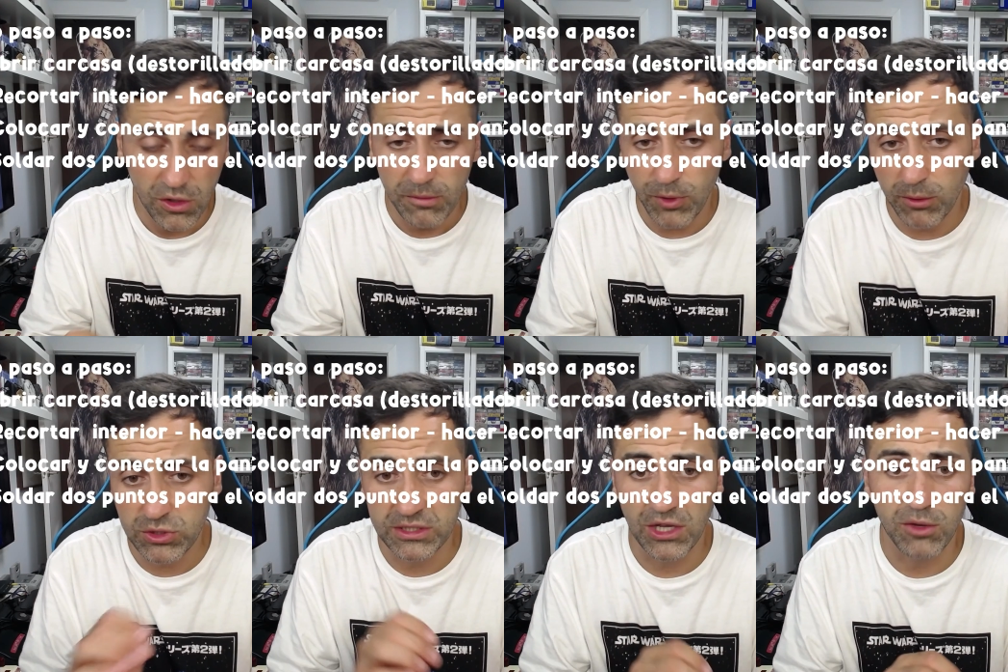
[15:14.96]
ponemos
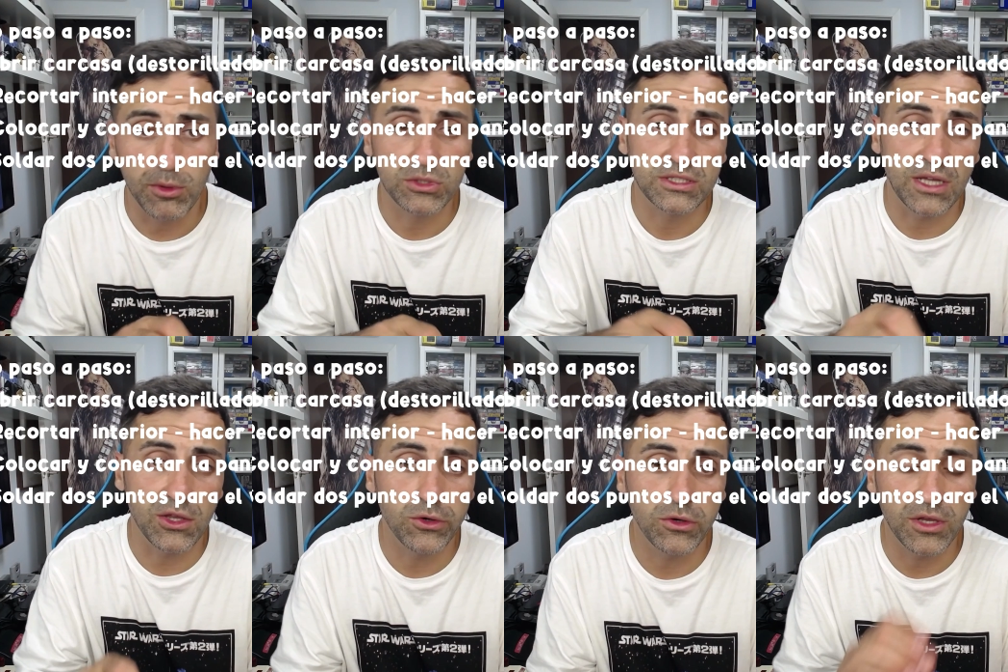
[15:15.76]
estaño, ponemos
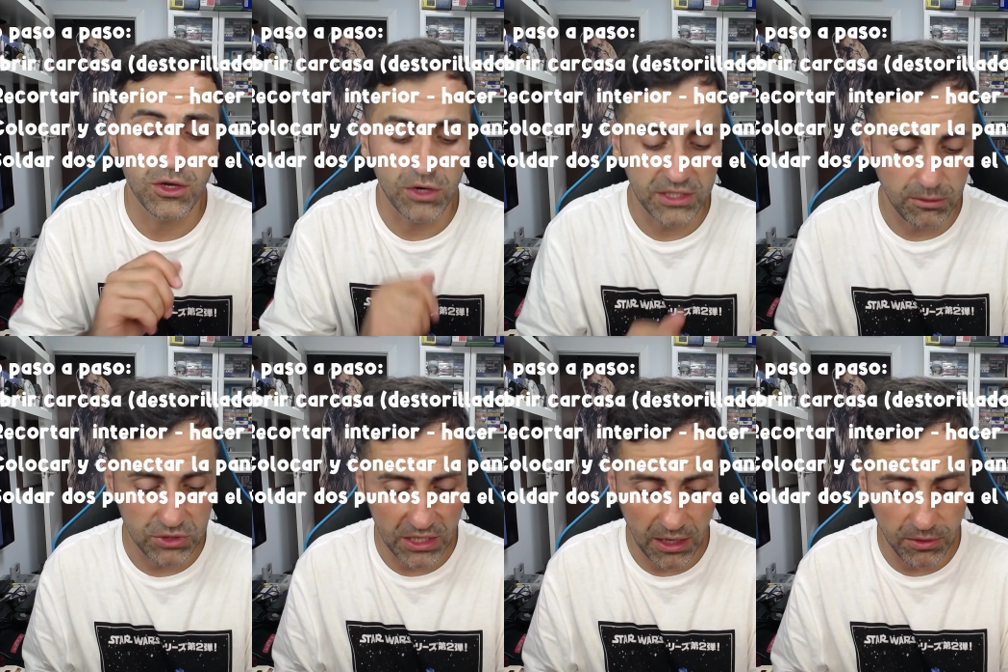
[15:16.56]
estaño y conectamos
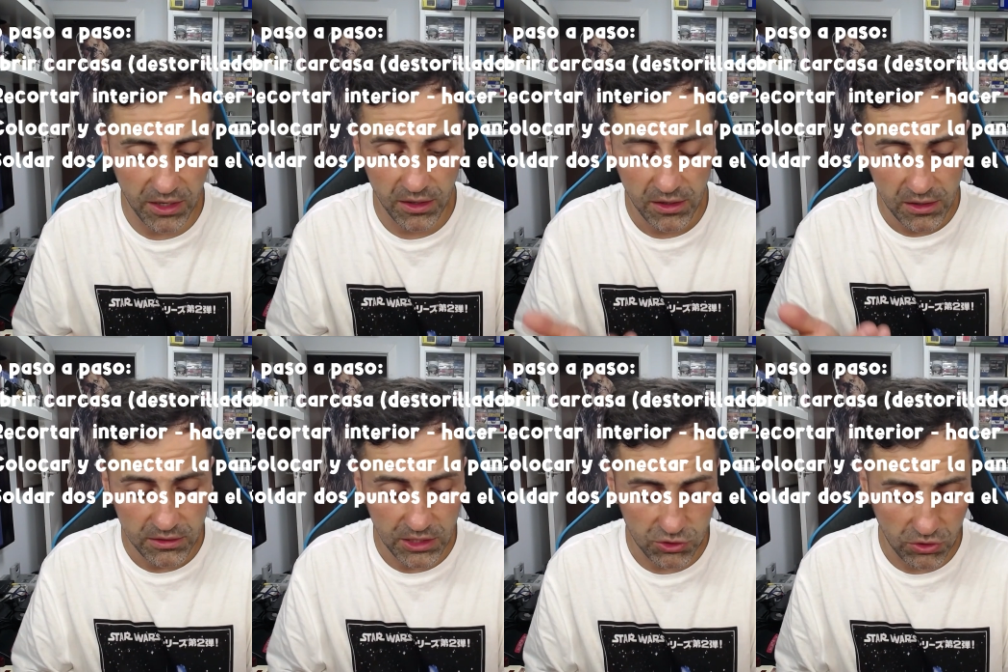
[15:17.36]
el cable
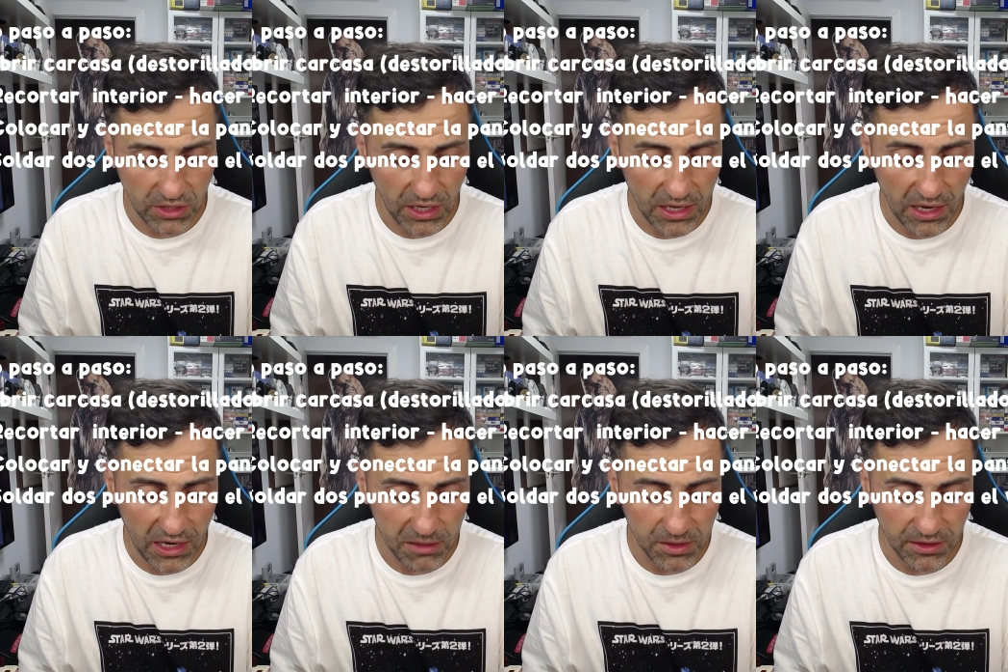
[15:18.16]
y eso nos da ya la
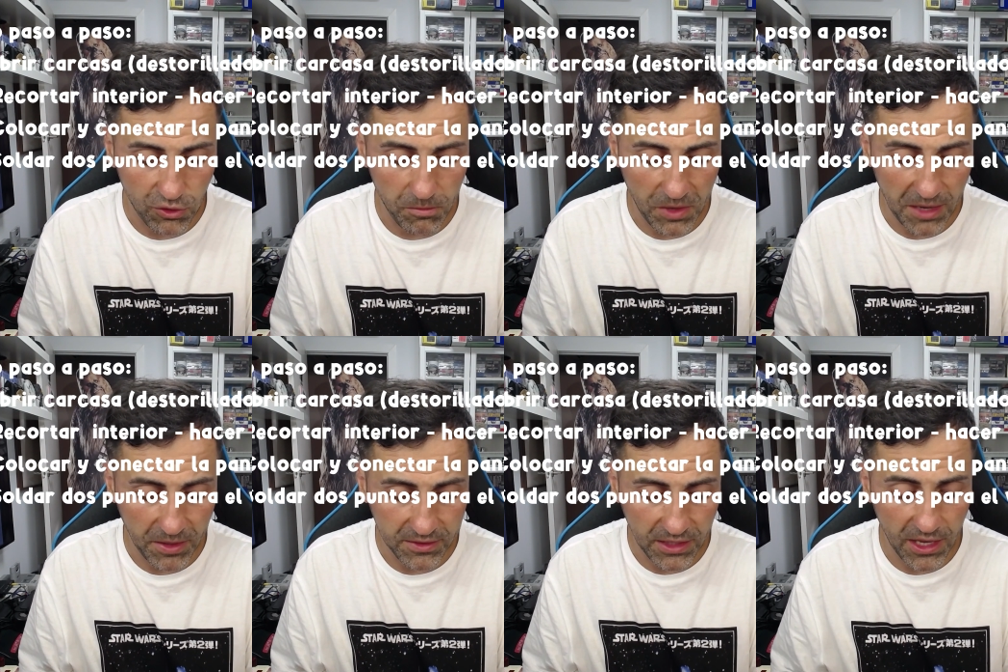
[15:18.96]
alimentación para la
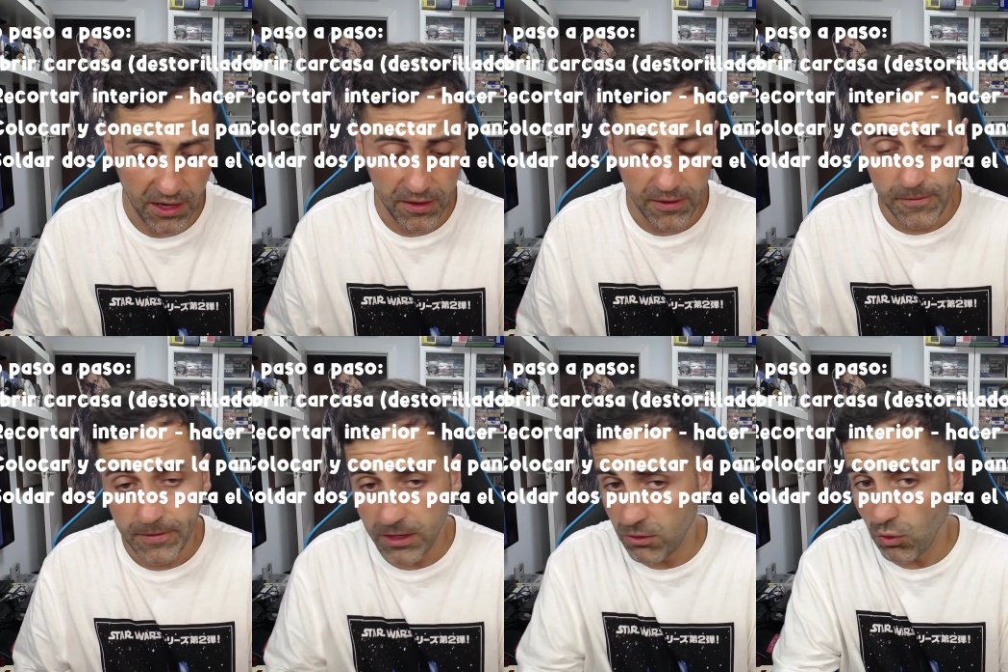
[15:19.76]
pantalla
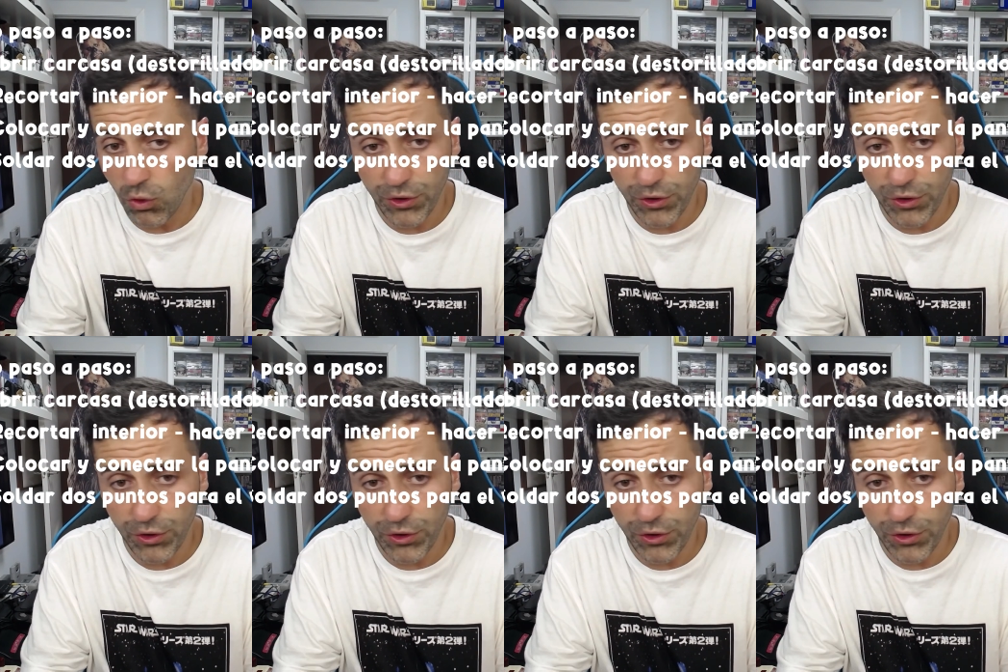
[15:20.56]
luego